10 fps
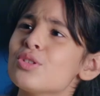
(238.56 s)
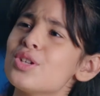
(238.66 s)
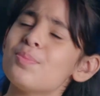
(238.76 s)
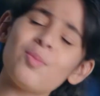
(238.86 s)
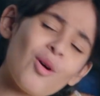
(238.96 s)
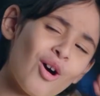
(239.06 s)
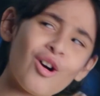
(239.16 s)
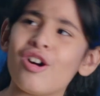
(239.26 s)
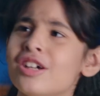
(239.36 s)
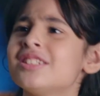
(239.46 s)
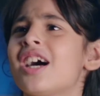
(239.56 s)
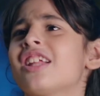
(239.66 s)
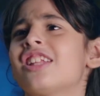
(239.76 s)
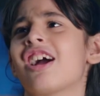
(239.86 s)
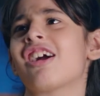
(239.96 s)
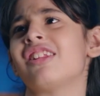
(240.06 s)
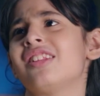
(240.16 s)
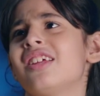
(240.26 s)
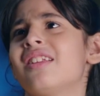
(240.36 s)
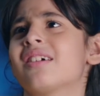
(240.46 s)
หนูว่าเขาน่ารังเกียจมากเล
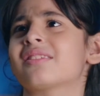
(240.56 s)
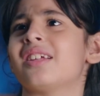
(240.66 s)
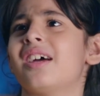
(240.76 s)
ยเมื่อวัน